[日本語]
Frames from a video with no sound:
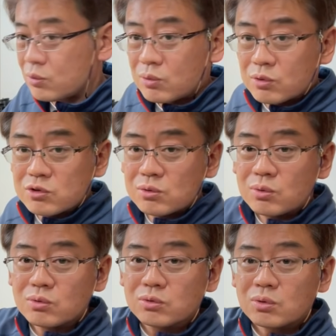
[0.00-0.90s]
こっちの
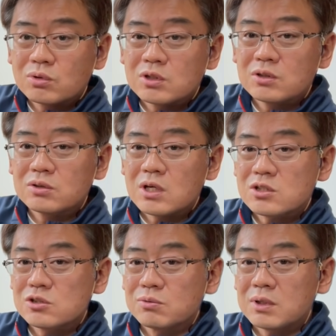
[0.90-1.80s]
コントローリングな
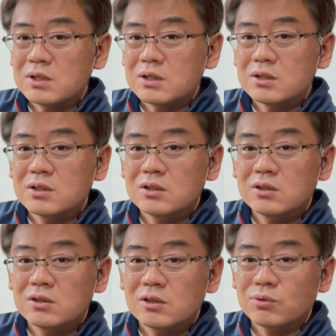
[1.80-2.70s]
しは
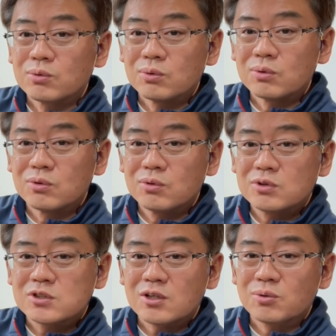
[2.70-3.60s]
結構
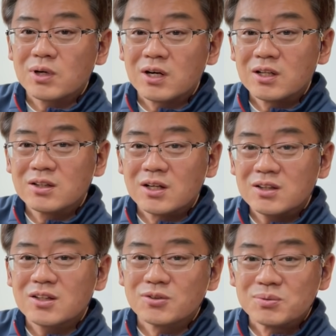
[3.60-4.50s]
在庫が
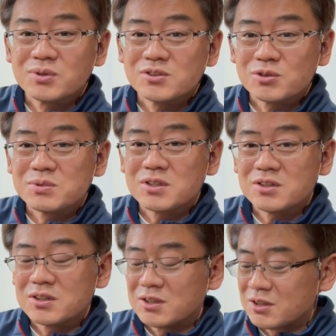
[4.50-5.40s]
あったと思うんですよお店
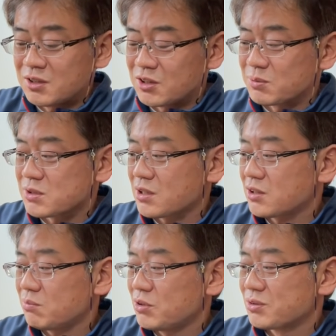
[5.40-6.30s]
にでも最
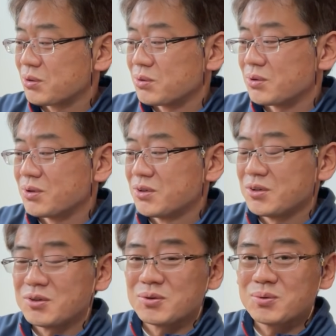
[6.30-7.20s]
近見ると
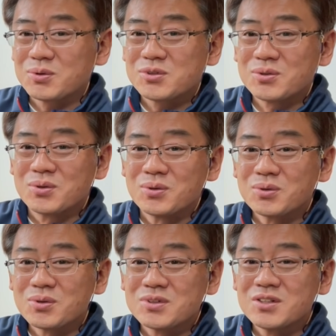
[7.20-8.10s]
こっちの
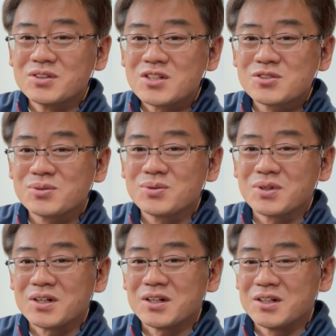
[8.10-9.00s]
コントローリングなしの方
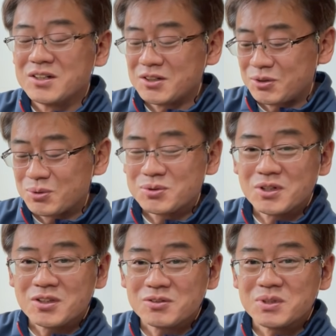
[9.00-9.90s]
がよく売
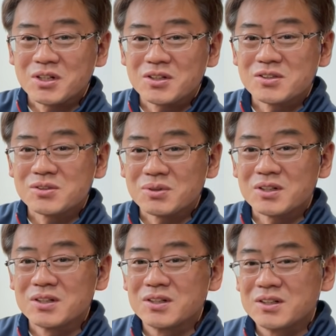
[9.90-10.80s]
れてるみたいなんですよ
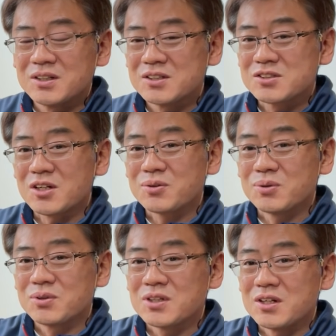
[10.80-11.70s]
ね在
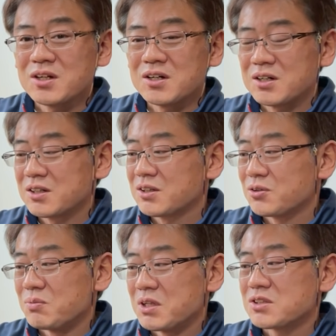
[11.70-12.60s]
庫切れが結
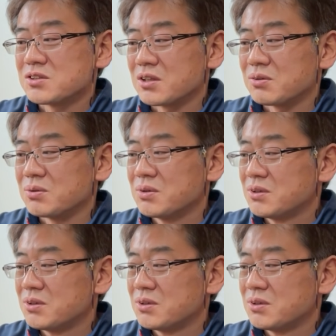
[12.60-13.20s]
構目立つなと